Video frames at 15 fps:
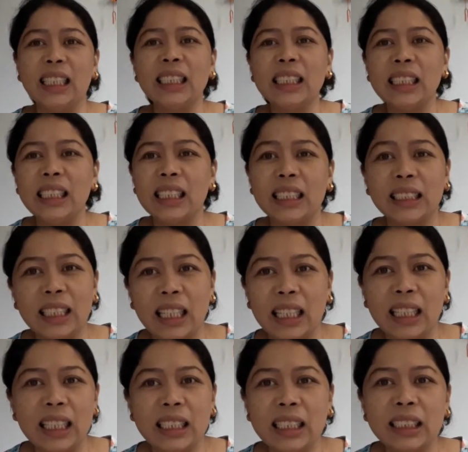Naninira
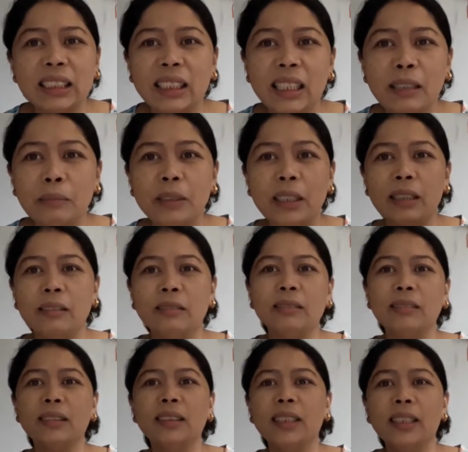sa, yun alam mo na
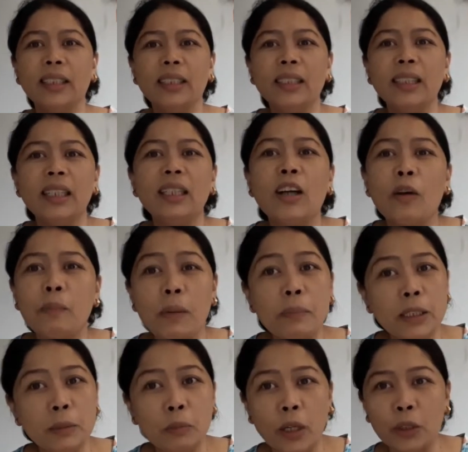yung ikaw pa
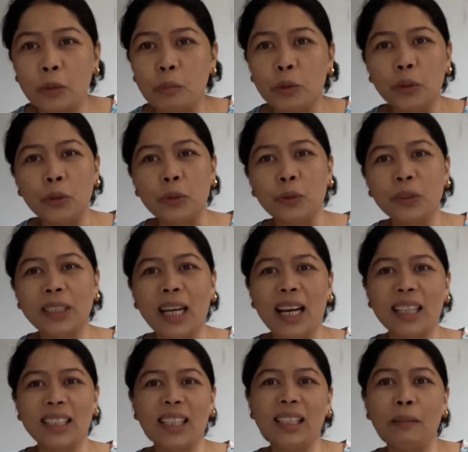mismo ang dumudurog sa
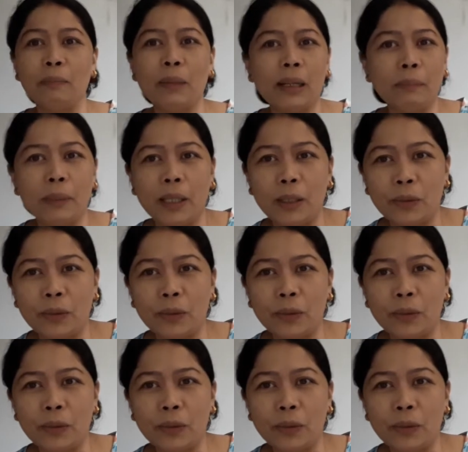akin, e kita.